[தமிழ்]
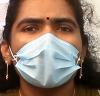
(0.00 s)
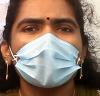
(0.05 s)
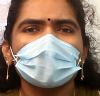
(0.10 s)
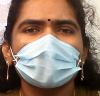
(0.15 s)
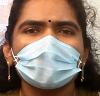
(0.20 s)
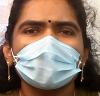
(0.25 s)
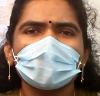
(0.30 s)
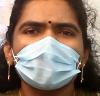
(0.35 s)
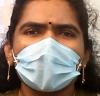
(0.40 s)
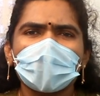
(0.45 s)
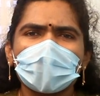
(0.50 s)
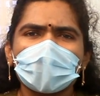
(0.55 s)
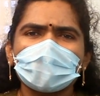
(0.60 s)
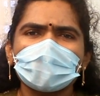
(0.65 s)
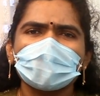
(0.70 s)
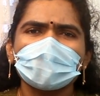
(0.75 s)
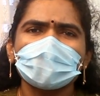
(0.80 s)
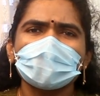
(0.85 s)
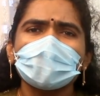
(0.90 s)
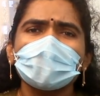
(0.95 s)
அங்கிள்
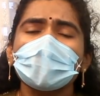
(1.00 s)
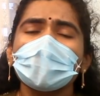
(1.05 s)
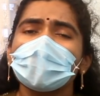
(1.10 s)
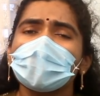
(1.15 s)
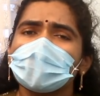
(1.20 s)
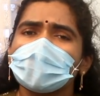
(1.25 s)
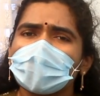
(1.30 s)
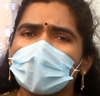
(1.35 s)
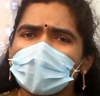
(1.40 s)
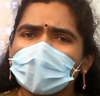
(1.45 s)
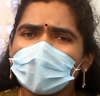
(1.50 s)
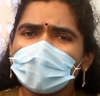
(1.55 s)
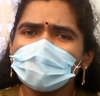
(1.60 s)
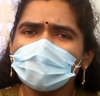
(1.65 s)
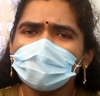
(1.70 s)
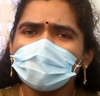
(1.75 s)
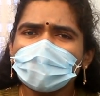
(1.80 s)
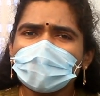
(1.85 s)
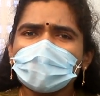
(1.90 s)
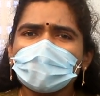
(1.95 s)
ஆண்டி
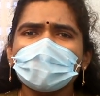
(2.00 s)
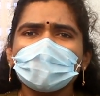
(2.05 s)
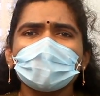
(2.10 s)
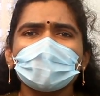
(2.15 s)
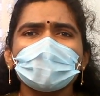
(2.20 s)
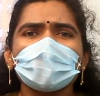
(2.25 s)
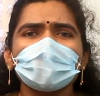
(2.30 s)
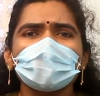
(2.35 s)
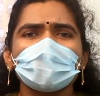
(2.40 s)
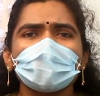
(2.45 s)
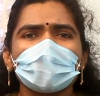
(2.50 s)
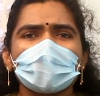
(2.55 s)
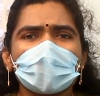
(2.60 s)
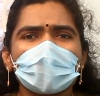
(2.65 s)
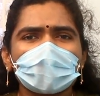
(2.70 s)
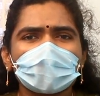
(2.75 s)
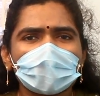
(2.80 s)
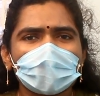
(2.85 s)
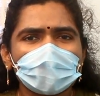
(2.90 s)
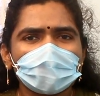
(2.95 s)
யாராவது வீட்டில்
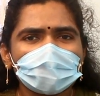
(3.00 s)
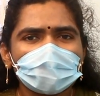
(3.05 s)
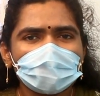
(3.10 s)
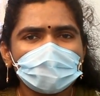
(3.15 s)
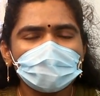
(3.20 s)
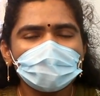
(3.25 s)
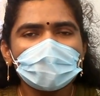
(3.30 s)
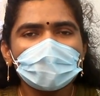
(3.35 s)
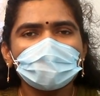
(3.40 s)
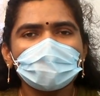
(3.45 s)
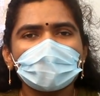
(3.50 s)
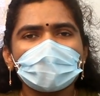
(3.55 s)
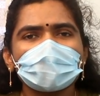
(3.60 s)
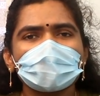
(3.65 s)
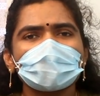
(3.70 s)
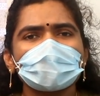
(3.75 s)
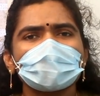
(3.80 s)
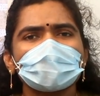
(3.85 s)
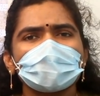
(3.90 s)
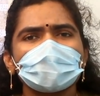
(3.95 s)
யாருக்காவது ஃபீவர்
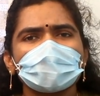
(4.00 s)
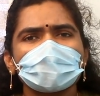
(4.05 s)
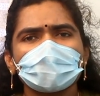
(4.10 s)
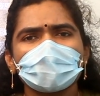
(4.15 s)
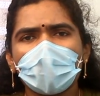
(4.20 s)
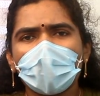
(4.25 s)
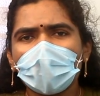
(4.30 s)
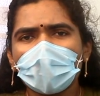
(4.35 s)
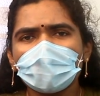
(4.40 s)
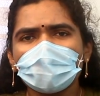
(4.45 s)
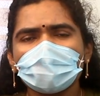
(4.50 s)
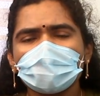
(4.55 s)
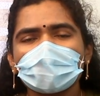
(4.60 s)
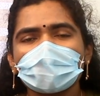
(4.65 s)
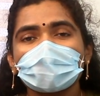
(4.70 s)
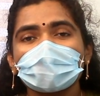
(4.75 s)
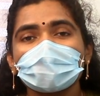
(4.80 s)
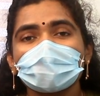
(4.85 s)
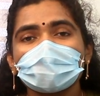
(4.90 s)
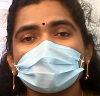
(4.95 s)
இருக்குது காஃப்
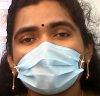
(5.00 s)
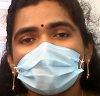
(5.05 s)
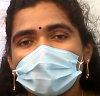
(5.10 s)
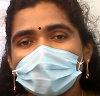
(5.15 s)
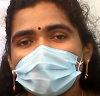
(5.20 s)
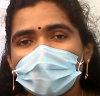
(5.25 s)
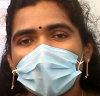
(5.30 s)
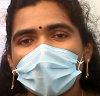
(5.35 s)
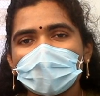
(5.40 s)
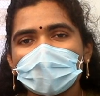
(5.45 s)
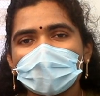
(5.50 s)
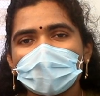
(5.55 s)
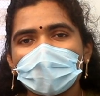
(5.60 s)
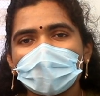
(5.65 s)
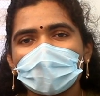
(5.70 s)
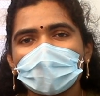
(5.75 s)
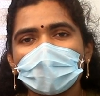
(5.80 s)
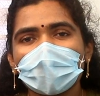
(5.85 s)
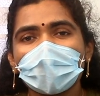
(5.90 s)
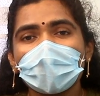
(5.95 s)
இருக்குது சிக்காக
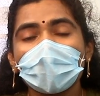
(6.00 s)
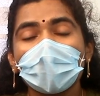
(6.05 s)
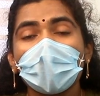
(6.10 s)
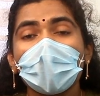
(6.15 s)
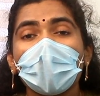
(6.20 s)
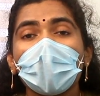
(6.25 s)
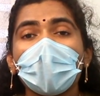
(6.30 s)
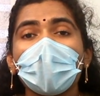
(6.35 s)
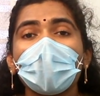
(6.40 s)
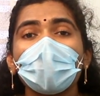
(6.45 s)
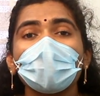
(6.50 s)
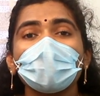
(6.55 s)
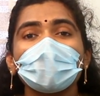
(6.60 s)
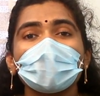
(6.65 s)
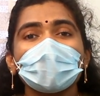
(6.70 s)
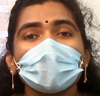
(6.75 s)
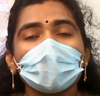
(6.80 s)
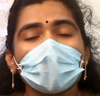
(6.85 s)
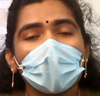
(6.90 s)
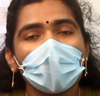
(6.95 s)
இருக்காங்கன்னா
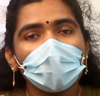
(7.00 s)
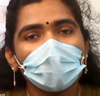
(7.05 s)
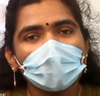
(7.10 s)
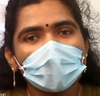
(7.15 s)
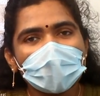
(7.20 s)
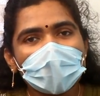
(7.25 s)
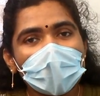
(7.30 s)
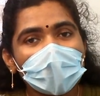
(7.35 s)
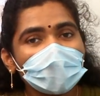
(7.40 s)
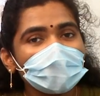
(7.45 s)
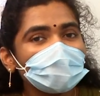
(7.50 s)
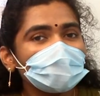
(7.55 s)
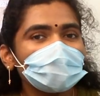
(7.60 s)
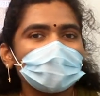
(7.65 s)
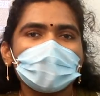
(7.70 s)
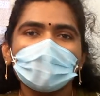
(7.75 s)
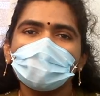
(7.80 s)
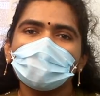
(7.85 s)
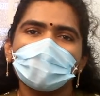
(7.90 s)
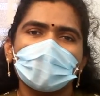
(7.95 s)
அவங்க அவங்களே
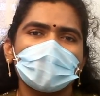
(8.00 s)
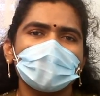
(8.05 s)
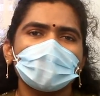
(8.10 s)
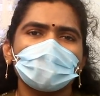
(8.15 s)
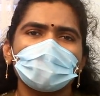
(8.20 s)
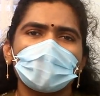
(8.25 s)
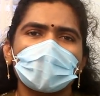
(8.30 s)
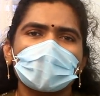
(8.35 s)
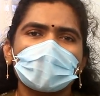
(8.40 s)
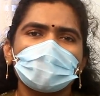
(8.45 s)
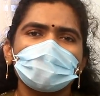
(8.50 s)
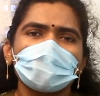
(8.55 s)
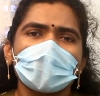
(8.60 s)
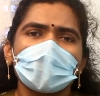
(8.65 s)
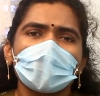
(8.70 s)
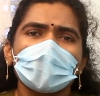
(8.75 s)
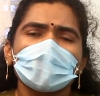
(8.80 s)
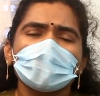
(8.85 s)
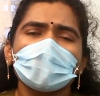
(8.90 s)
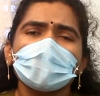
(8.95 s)
ஐசோலேட் பண்ணிக்குவாங்க
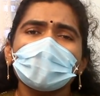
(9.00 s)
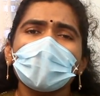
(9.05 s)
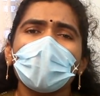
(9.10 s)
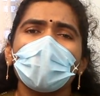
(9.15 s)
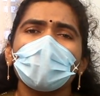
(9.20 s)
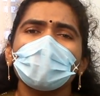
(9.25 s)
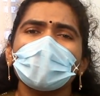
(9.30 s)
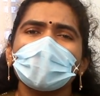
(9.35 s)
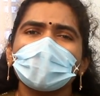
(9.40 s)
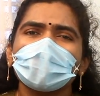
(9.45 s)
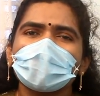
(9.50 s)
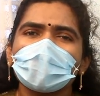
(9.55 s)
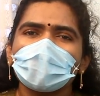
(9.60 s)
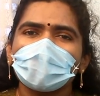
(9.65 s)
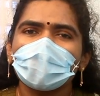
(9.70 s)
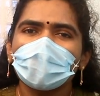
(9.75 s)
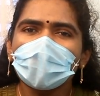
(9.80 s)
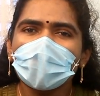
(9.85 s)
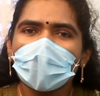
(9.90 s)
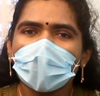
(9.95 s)
நீங்கள் அவங்கக்கிட்ட
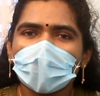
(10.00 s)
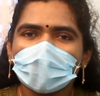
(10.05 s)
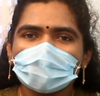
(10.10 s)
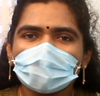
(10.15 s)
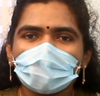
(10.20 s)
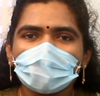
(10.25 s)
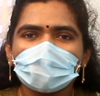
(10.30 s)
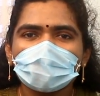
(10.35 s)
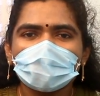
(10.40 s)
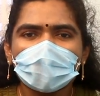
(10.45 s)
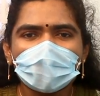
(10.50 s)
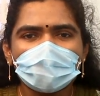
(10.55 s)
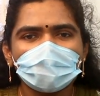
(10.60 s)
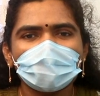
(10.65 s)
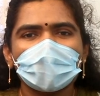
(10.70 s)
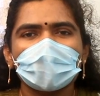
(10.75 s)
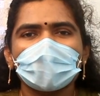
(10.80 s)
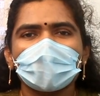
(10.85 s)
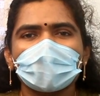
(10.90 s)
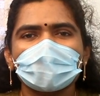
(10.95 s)
போய் அசோசியேட்
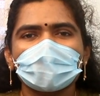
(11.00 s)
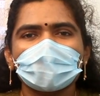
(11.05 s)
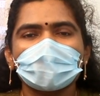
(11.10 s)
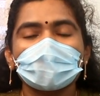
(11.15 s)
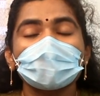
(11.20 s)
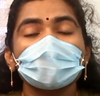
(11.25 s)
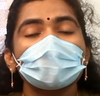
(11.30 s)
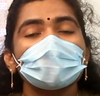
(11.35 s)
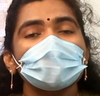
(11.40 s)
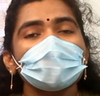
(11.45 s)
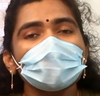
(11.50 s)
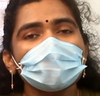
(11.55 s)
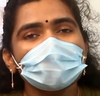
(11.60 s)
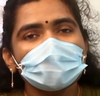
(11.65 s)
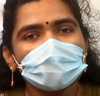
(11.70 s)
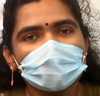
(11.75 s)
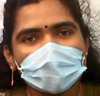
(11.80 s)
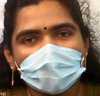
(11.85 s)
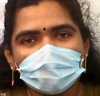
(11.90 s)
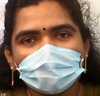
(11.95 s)
பண்ணாதீங்க இது
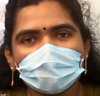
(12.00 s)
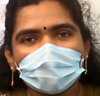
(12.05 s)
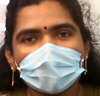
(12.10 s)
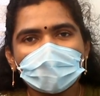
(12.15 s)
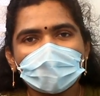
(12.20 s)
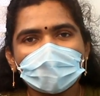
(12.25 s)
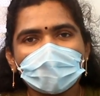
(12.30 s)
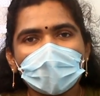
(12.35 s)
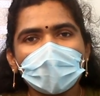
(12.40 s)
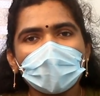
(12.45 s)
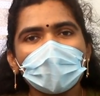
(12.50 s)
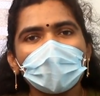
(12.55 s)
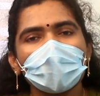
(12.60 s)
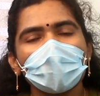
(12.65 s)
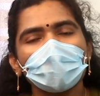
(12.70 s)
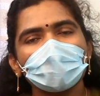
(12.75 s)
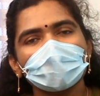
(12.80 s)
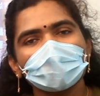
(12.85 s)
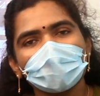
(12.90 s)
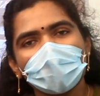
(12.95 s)
டெம்ப்ரரி தான்
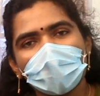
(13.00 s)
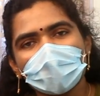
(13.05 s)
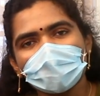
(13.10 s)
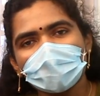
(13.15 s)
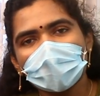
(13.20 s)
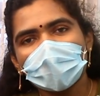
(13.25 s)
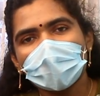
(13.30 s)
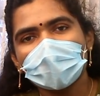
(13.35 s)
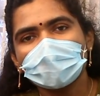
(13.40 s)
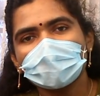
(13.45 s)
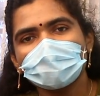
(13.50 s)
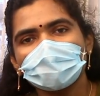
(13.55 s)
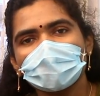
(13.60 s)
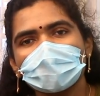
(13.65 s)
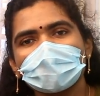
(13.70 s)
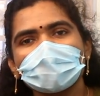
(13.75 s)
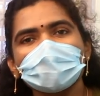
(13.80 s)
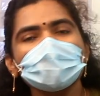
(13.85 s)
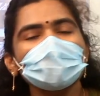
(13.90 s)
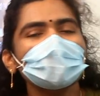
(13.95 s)
அவங்க நார்மலான
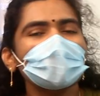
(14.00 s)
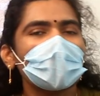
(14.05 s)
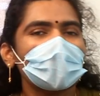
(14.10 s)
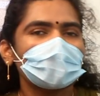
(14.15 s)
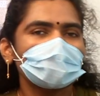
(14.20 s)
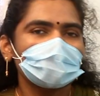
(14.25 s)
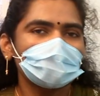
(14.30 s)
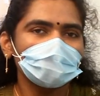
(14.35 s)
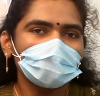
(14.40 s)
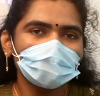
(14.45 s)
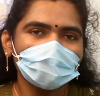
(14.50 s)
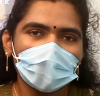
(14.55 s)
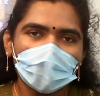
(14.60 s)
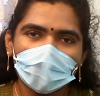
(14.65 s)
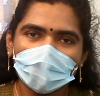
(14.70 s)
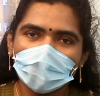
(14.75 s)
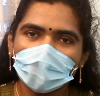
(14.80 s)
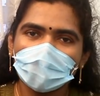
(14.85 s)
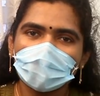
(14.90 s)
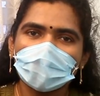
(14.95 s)
பிறகு நீங்கள் ஆஸ்
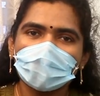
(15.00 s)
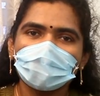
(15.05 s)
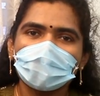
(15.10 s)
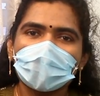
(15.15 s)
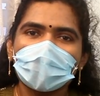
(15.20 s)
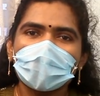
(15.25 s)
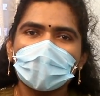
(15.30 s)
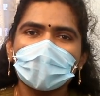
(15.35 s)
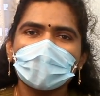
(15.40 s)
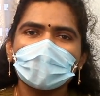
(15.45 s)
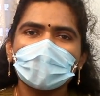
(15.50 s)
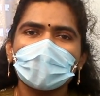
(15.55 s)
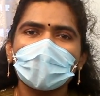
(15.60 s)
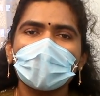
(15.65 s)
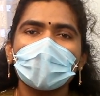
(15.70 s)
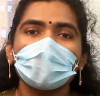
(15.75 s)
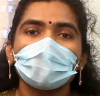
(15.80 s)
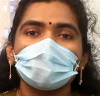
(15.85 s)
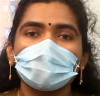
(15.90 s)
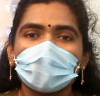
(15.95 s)
யூஷுவல் அவங்க கூட
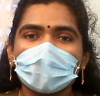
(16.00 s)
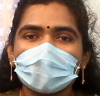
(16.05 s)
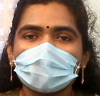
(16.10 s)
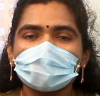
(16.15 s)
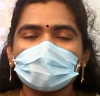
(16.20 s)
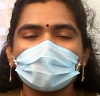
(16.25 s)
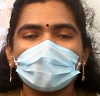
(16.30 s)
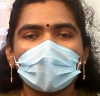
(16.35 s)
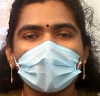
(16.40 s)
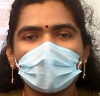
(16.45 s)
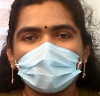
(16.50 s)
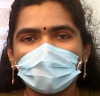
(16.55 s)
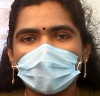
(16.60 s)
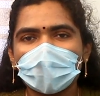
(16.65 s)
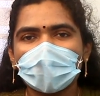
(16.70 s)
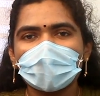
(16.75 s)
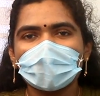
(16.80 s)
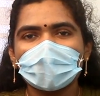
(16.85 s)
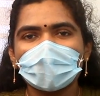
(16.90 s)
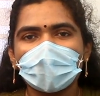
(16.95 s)
விளையாடலாம் பேசலாம்
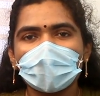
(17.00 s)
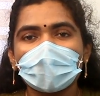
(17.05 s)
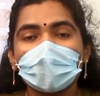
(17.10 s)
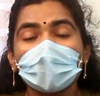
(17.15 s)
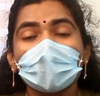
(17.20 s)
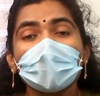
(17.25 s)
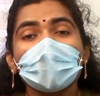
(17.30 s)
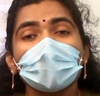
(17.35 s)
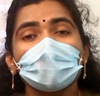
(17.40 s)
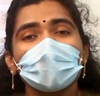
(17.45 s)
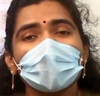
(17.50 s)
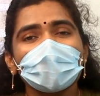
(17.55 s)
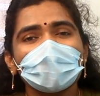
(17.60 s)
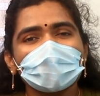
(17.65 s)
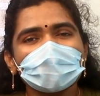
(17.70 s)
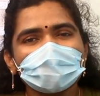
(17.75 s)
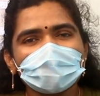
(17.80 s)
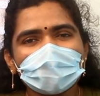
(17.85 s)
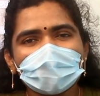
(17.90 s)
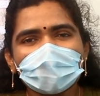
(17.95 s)
பழகலாம் பட்
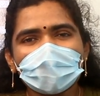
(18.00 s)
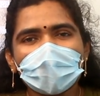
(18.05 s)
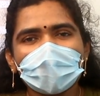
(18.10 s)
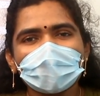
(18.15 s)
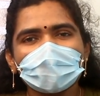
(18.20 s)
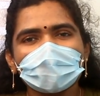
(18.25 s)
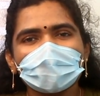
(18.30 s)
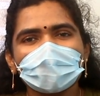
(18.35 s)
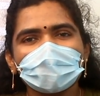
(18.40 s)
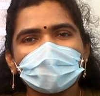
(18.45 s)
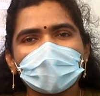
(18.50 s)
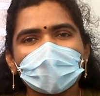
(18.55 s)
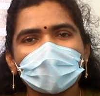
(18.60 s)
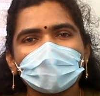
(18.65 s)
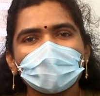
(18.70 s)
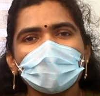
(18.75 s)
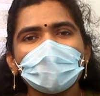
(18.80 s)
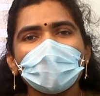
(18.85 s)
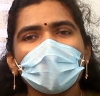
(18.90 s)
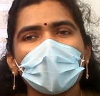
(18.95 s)
அவங்க சிக்காக இருக்கிற
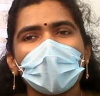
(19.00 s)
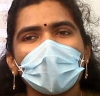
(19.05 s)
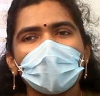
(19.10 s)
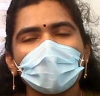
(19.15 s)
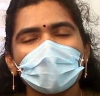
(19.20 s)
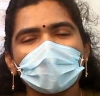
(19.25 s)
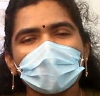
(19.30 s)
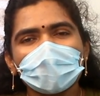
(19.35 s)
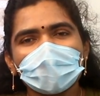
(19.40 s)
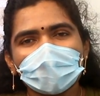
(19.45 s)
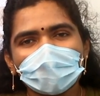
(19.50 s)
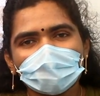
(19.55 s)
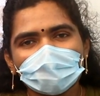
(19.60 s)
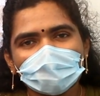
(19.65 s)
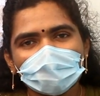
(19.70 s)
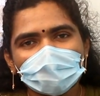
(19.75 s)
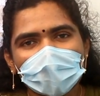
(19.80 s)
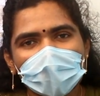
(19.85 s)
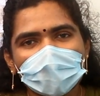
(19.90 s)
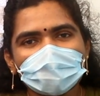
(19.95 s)
வரைக்கும் அவங்க
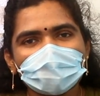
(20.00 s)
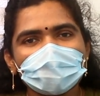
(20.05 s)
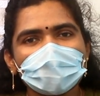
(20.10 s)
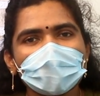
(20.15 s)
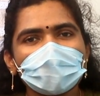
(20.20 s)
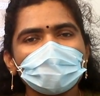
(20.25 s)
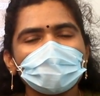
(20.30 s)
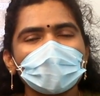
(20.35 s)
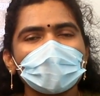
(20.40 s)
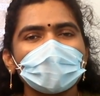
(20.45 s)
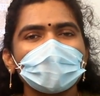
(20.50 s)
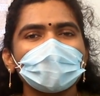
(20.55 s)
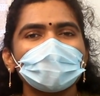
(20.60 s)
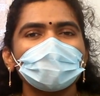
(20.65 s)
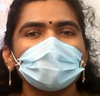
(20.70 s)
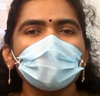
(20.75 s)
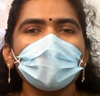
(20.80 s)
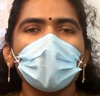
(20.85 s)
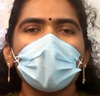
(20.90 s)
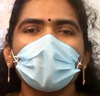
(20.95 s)
கொஞ்சம் ஐசோலேட்
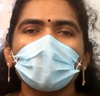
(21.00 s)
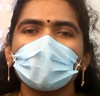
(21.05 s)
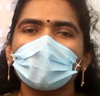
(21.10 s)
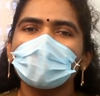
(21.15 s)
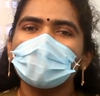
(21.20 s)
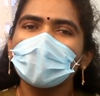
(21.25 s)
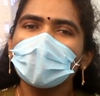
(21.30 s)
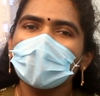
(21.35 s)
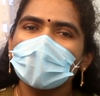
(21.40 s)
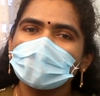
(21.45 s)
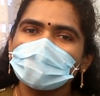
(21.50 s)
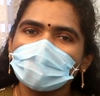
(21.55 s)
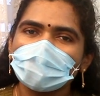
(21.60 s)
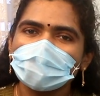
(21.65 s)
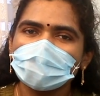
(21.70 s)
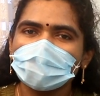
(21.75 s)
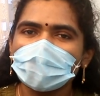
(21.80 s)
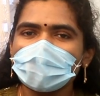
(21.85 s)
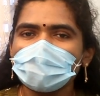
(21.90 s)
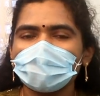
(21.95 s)
பண்ணிக்கிட்டோ அவங்க கூட
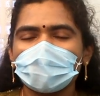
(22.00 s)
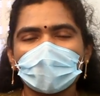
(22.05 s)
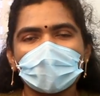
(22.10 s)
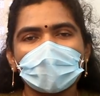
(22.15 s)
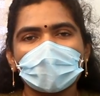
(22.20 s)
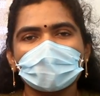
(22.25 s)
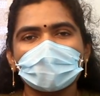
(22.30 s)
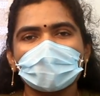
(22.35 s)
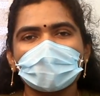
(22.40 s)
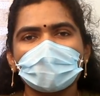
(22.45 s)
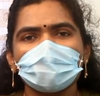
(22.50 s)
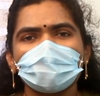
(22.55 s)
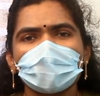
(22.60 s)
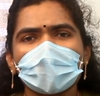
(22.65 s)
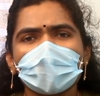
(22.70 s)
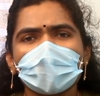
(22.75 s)
அசோசியேட் பண்ணாதீங்க